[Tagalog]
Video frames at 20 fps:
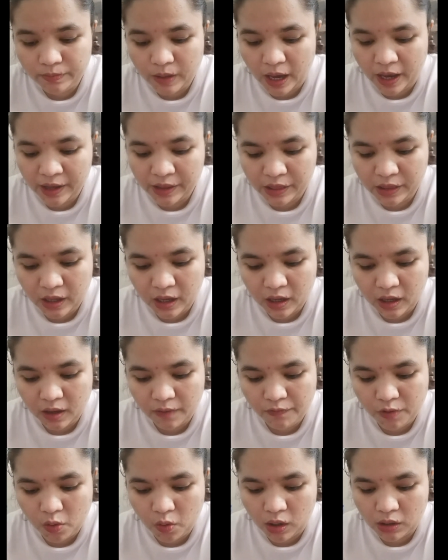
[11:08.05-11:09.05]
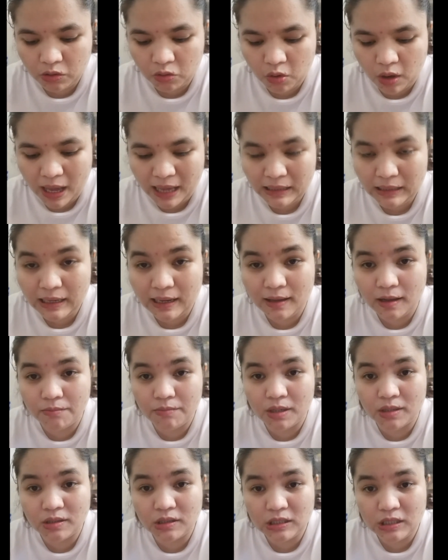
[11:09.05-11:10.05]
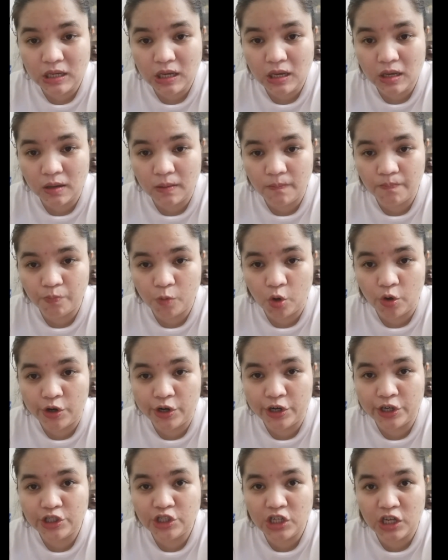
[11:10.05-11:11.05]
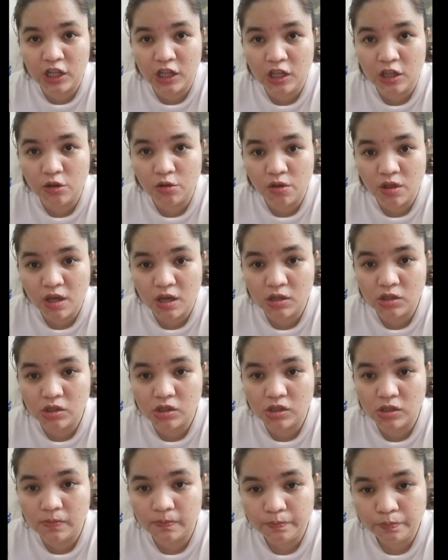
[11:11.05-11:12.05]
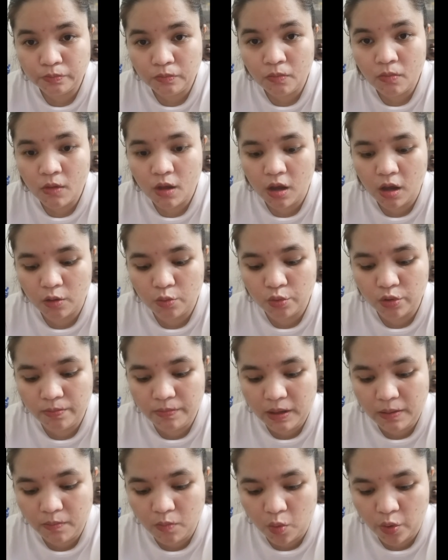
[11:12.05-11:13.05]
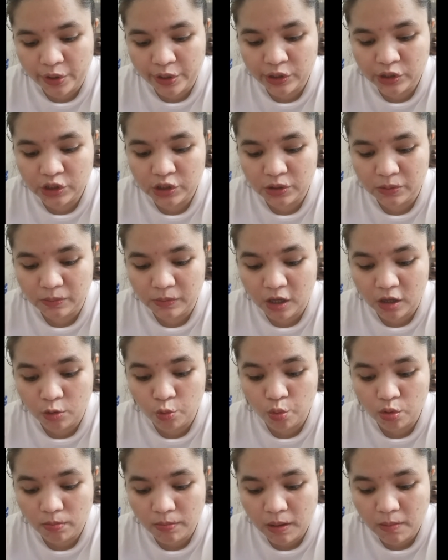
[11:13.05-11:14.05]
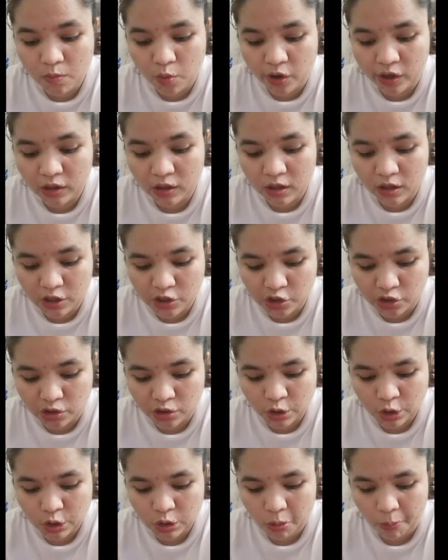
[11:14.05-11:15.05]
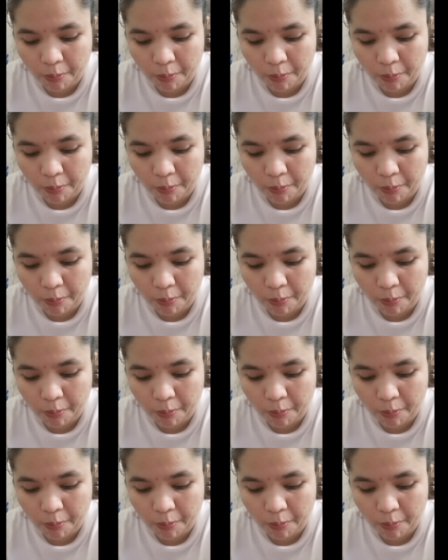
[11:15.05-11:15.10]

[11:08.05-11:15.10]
I think if you want to add calamansi or chili to this, it would be more it would be more delicious.